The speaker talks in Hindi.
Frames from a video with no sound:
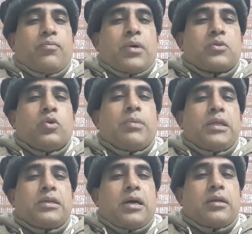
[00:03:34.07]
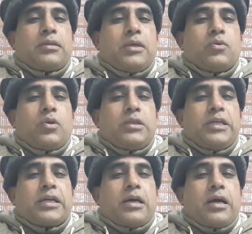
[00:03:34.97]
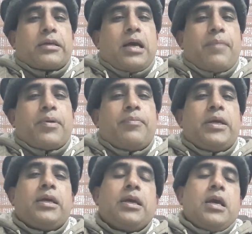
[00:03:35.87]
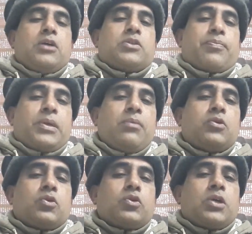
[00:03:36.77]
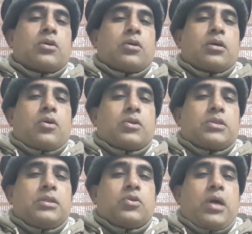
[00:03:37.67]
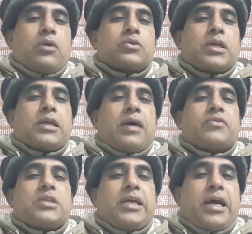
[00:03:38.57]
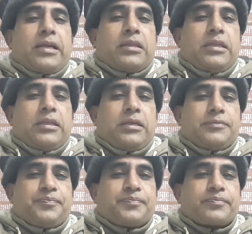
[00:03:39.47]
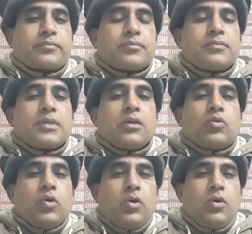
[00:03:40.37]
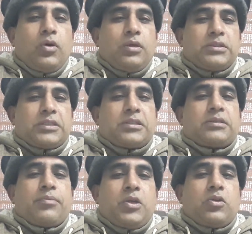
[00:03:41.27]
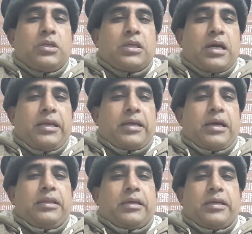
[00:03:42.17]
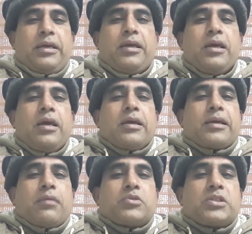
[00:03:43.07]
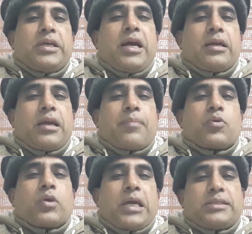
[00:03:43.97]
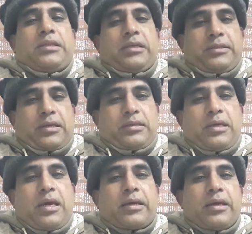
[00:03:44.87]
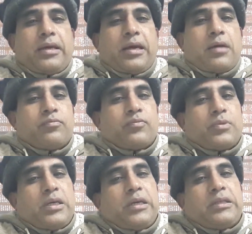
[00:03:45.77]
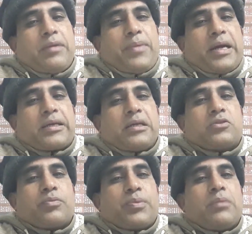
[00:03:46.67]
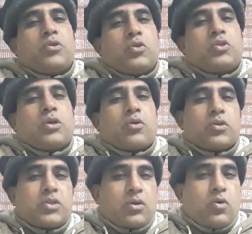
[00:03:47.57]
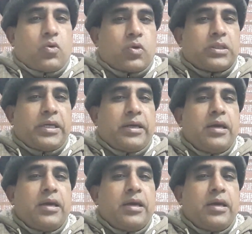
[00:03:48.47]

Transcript: मखदूम अली खान थे उन्होंने ये कहा कि आप हमें सुप्रीम जुडिशल काउंसिल जो है उसके खिलाफ स्टे आर्डर दे दें तो जस्टिस अमीनुद्दीन खान ने कहा देखें कि हम स्टे ऑर्डर आपको कैसे दे सकते हैं कि हम इधर बैठ के सुप्रीम जुडिशल कौंसिल को रोक दें